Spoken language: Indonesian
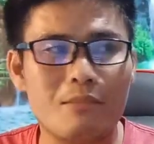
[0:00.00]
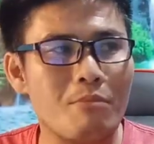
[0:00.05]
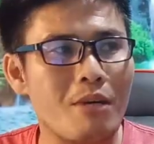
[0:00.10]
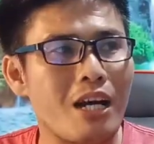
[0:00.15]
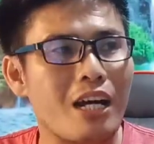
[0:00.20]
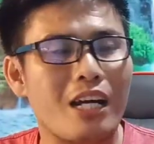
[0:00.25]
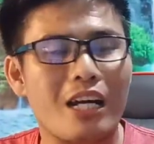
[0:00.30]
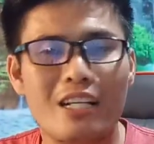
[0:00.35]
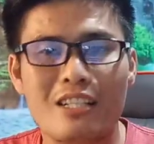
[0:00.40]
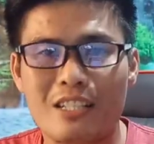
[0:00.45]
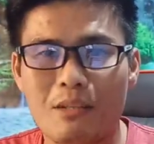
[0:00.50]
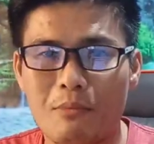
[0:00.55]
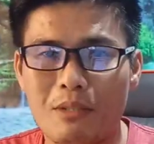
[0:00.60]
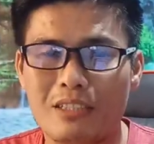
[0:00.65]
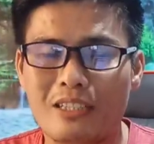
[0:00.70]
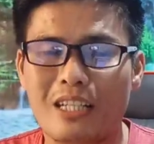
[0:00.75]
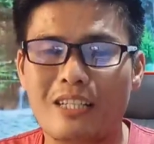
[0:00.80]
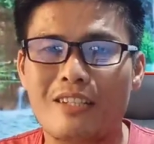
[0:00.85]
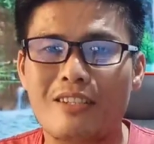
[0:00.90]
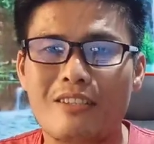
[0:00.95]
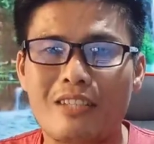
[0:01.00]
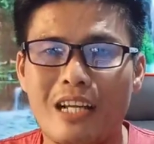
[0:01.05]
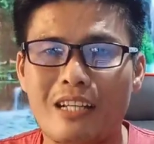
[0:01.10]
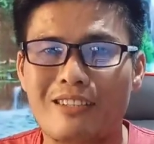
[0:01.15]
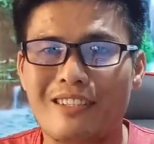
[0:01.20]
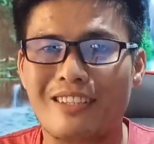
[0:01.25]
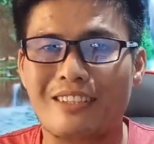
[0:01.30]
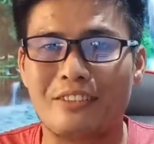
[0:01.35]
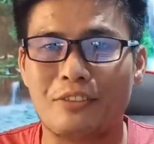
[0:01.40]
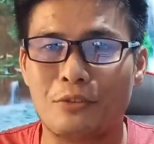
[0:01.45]
dimakan sama
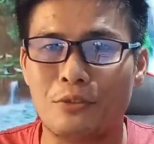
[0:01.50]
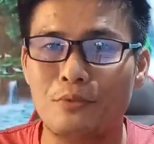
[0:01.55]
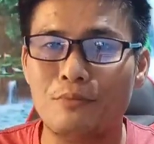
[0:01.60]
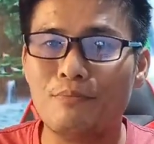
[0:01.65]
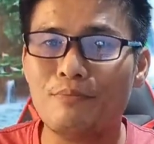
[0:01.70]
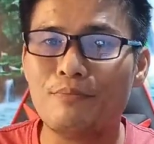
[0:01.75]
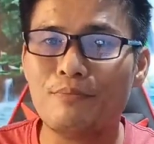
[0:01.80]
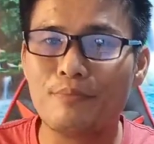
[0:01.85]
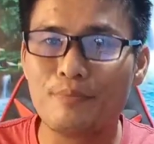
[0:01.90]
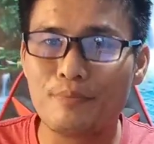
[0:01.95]
cacing-cacing tuh.